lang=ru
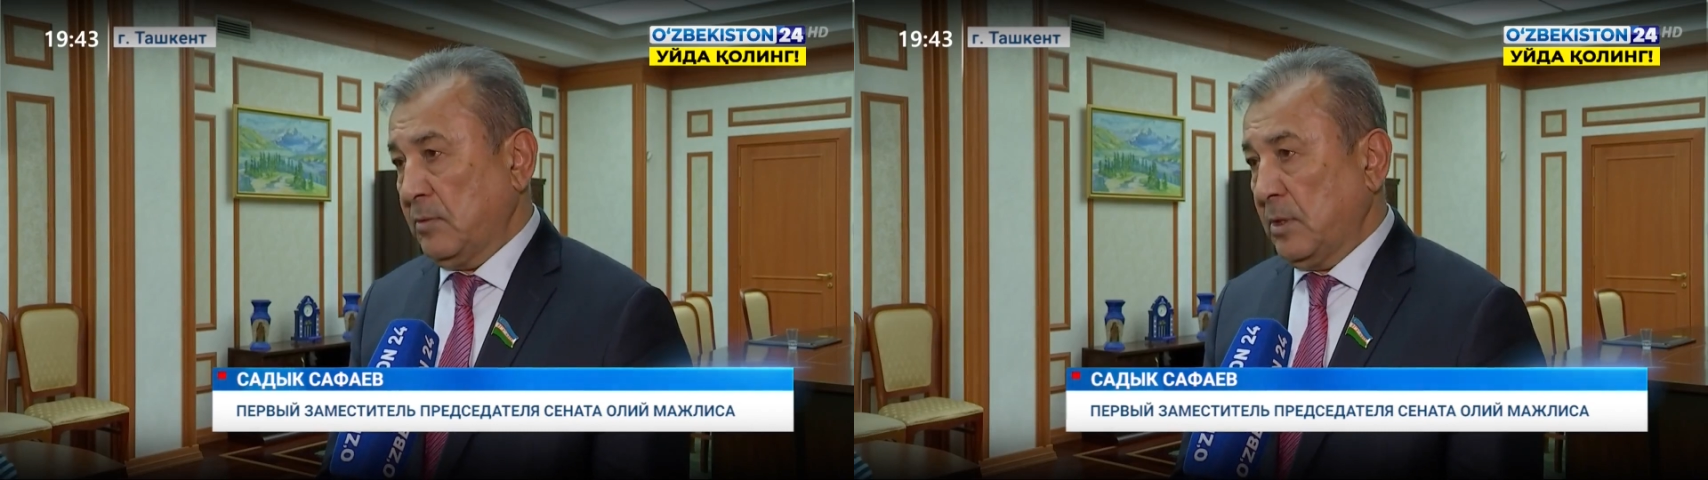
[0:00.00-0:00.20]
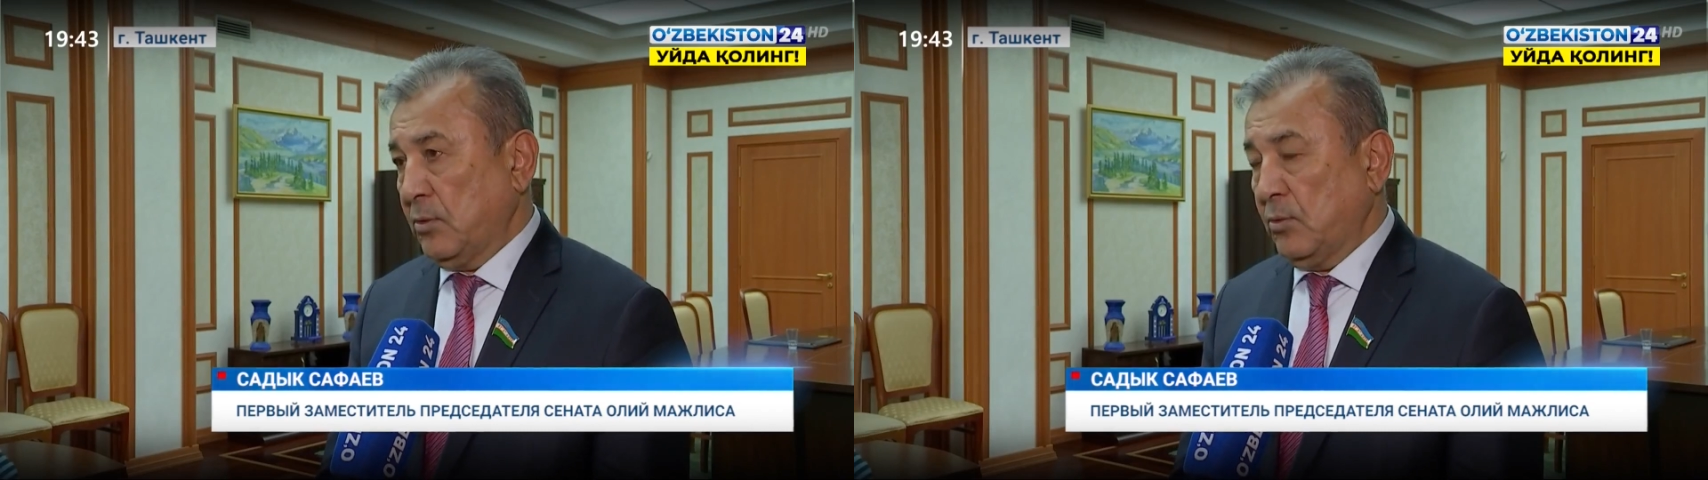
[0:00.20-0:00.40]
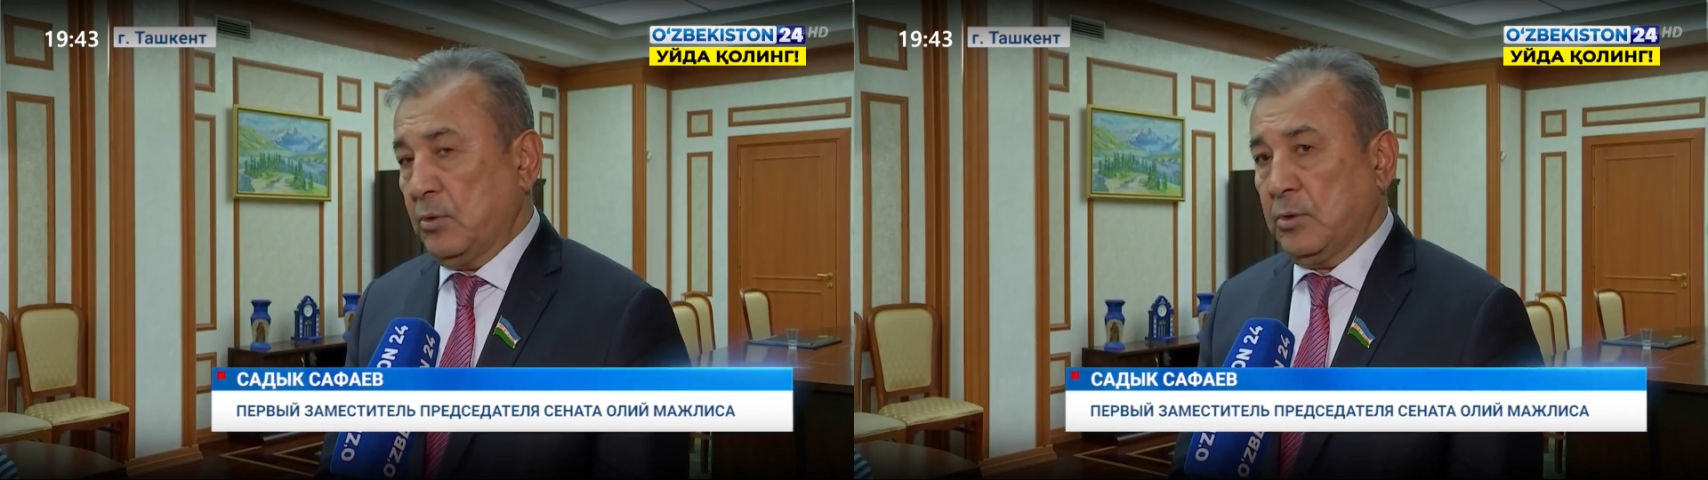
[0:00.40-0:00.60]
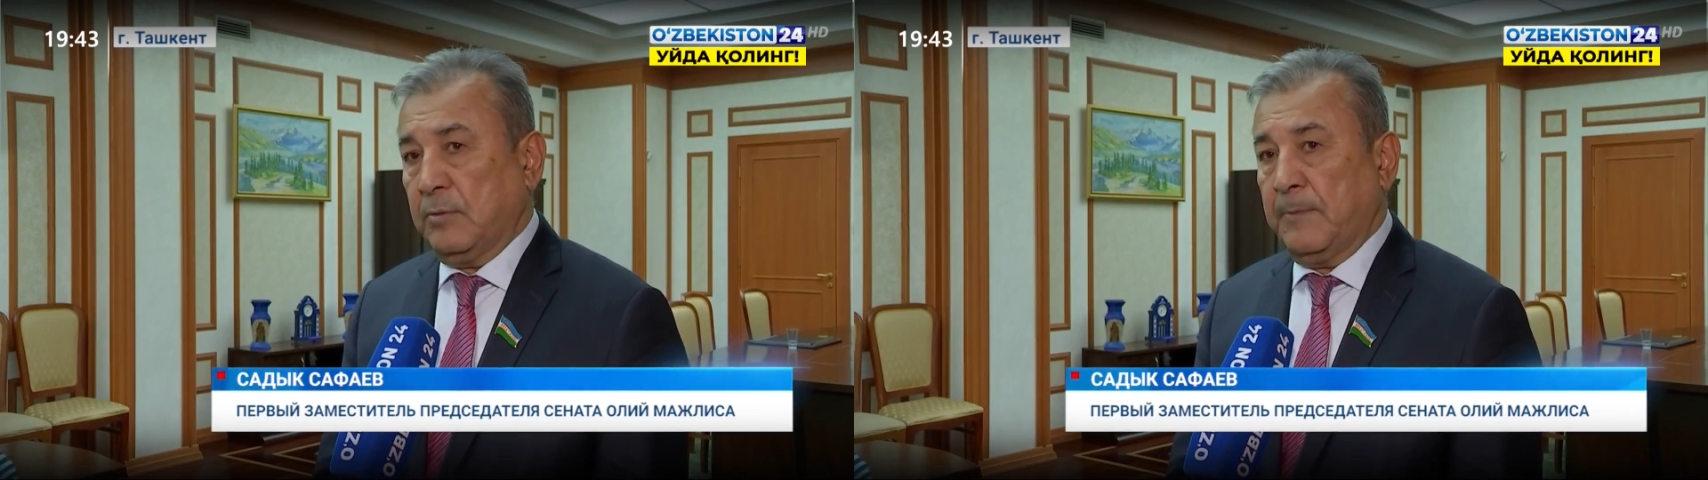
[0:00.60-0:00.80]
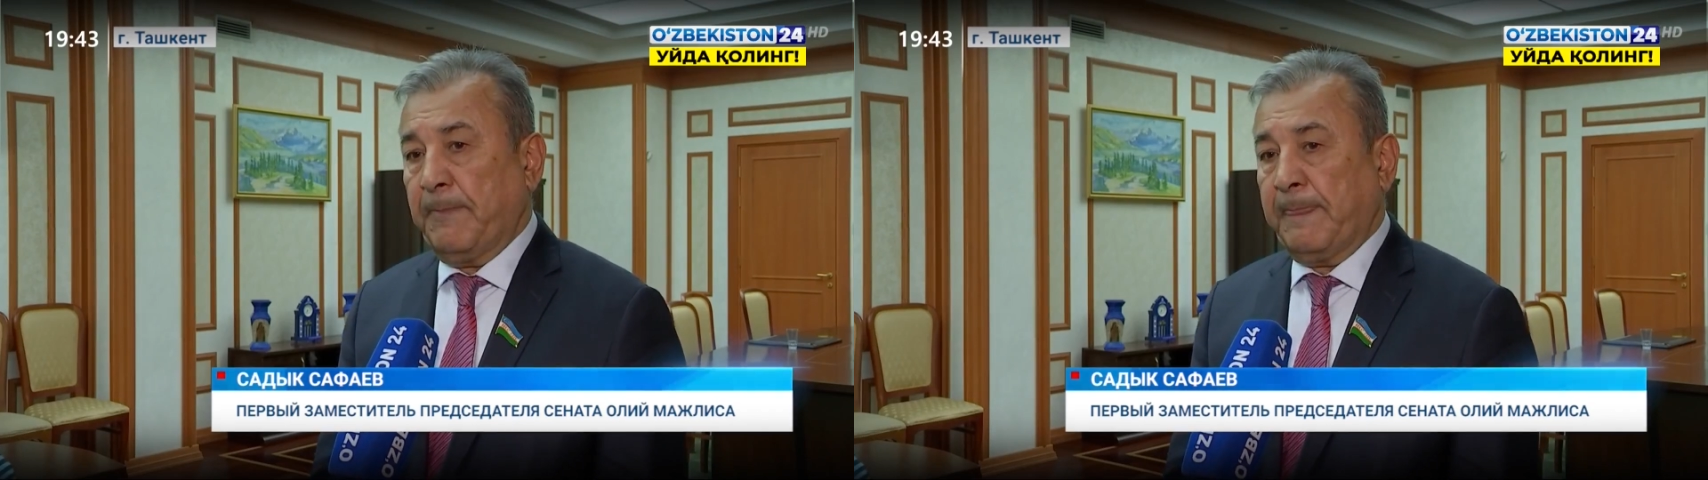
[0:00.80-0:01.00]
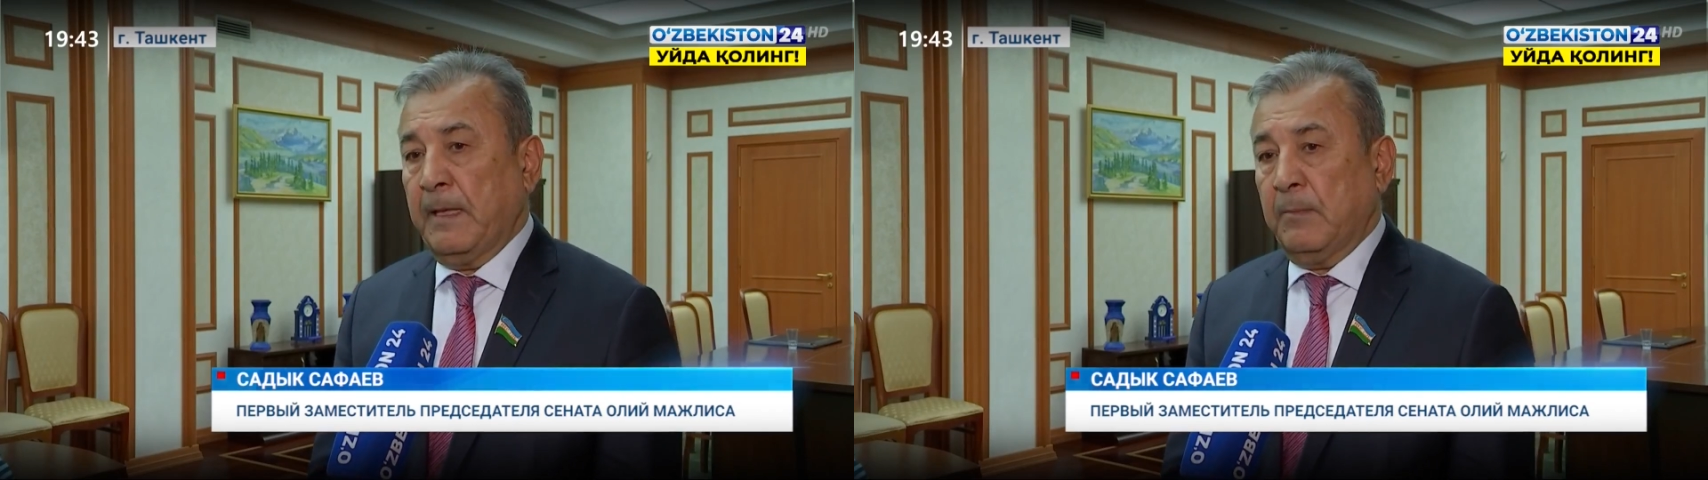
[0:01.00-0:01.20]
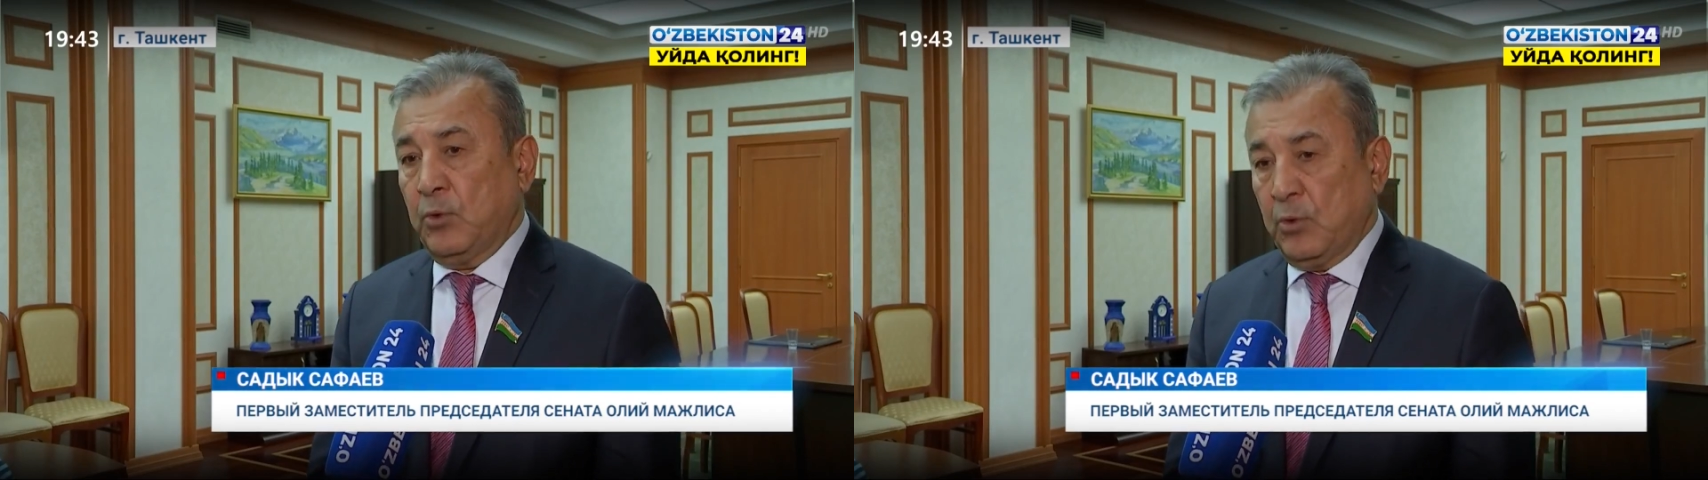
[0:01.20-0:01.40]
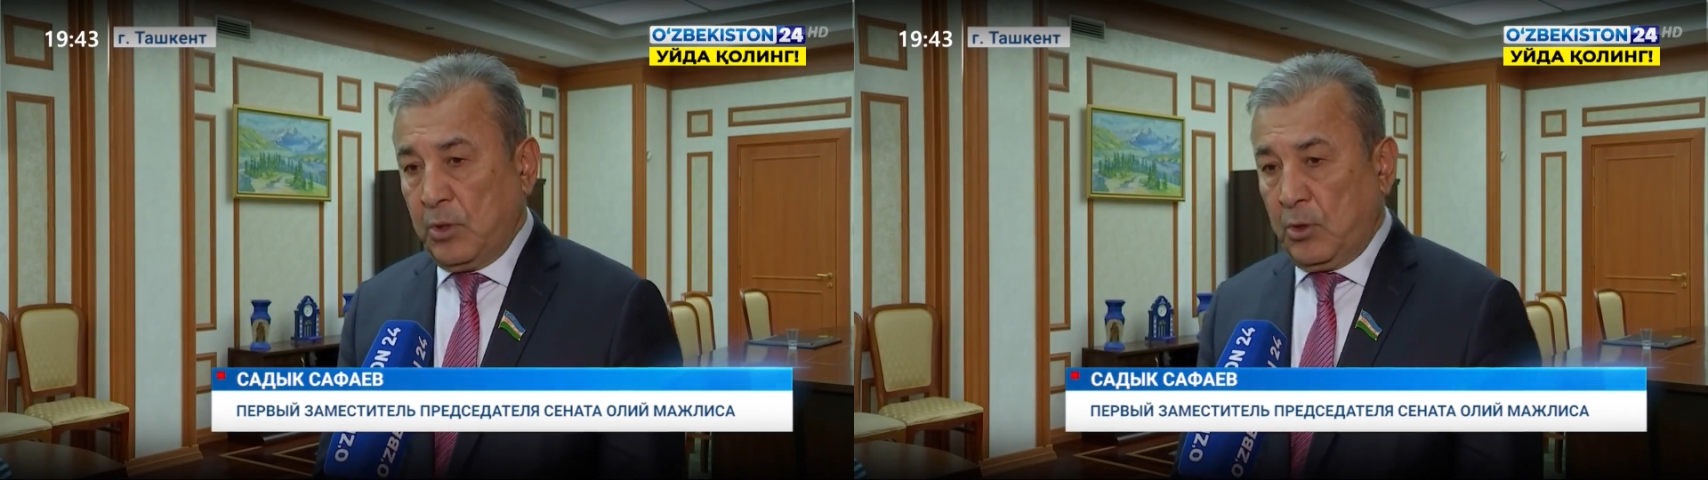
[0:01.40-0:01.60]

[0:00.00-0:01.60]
сотрудничества. Многие